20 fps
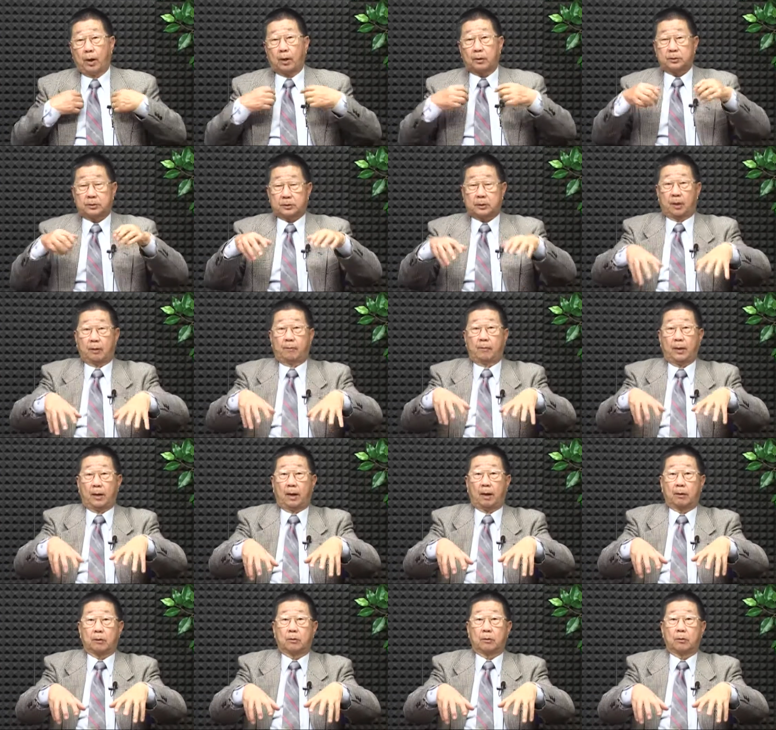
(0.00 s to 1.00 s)
要怎么
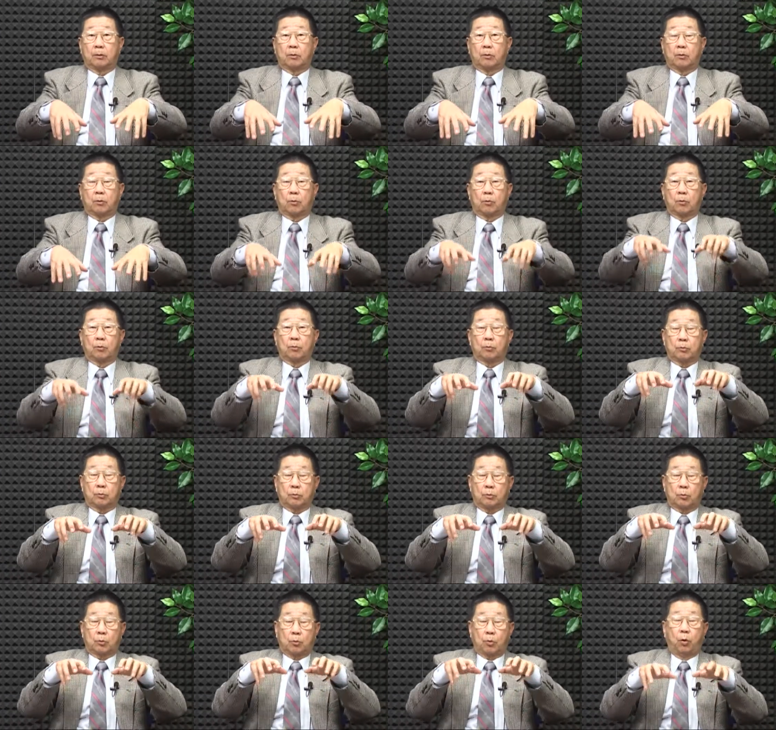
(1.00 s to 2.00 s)
样
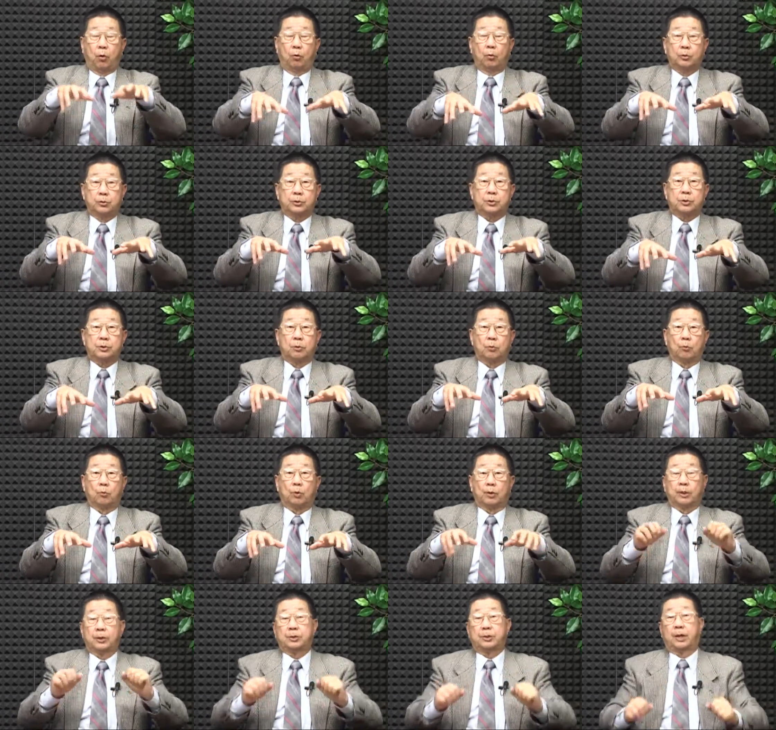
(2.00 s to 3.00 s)
控制
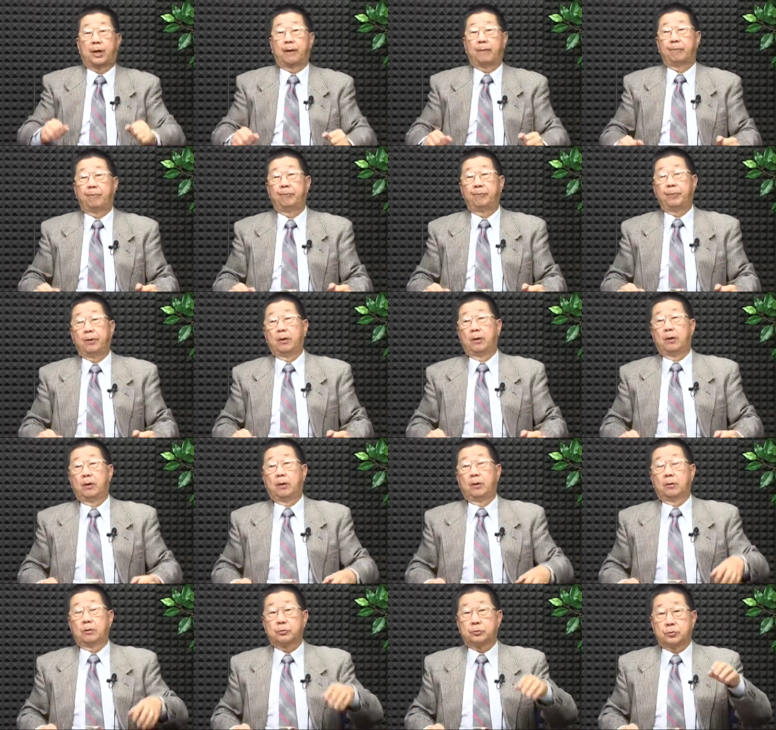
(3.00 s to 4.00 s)
我的钱？
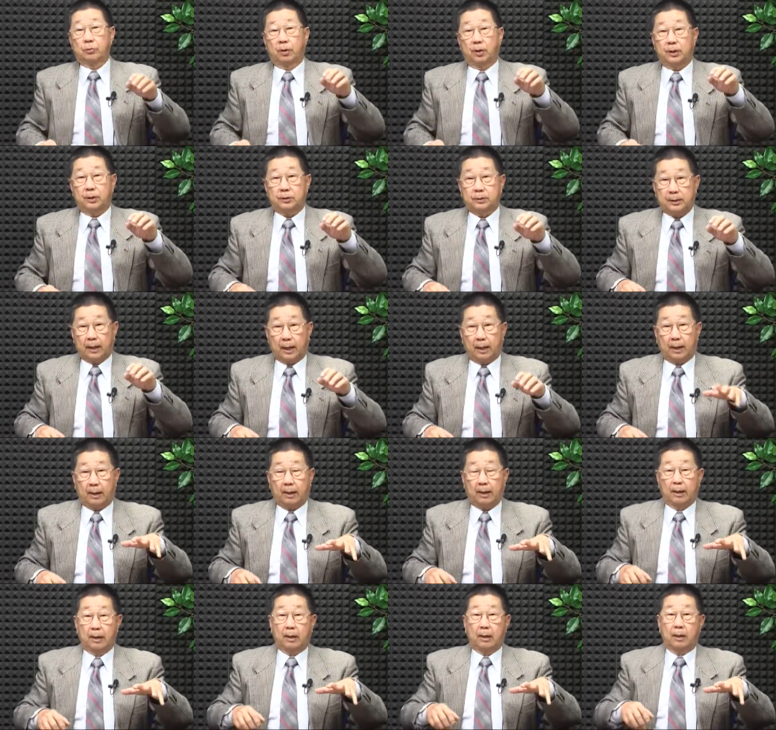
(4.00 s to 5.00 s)
所以在